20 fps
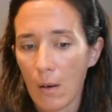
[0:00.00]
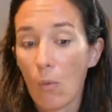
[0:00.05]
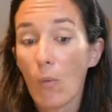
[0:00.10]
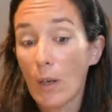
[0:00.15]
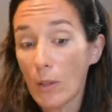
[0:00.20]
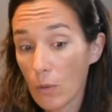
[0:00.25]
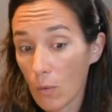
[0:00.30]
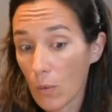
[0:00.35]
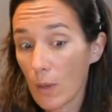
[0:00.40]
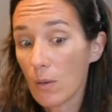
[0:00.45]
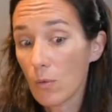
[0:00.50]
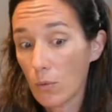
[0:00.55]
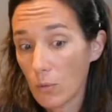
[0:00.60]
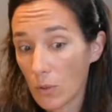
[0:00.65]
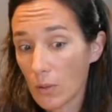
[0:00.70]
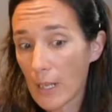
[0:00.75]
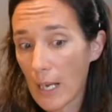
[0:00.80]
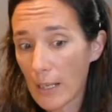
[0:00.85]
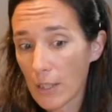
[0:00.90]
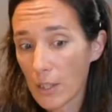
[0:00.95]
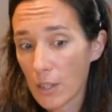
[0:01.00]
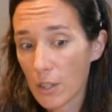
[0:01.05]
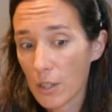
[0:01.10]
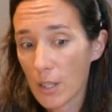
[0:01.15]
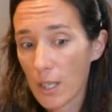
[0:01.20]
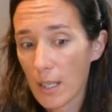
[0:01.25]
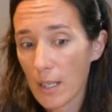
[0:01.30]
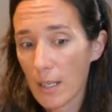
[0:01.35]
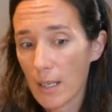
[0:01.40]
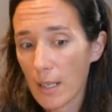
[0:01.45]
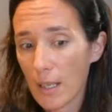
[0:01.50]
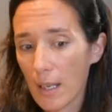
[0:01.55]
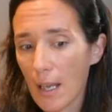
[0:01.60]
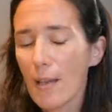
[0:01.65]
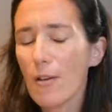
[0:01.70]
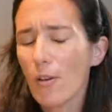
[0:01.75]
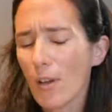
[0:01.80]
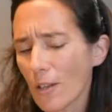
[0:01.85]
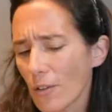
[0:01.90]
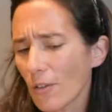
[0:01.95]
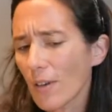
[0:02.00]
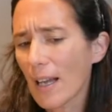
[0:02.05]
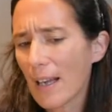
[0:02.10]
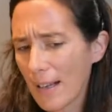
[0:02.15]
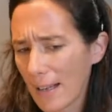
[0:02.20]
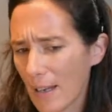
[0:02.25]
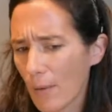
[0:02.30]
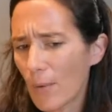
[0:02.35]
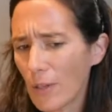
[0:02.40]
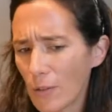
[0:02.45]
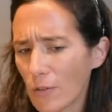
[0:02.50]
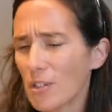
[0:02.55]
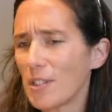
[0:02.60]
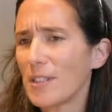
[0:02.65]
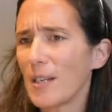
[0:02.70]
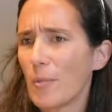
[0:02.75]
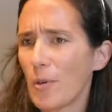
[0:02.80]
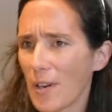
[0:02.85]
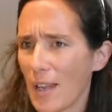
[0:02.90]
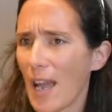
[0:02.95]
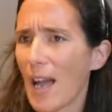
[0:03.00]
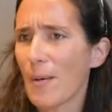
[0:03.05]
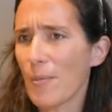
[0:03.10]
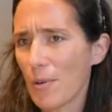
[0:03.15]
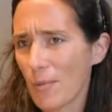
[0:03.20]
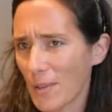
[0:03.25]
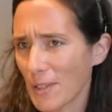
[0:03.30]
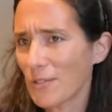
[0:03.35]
quando qualcuno nasce e io credo che anche quando ci innamoriamo.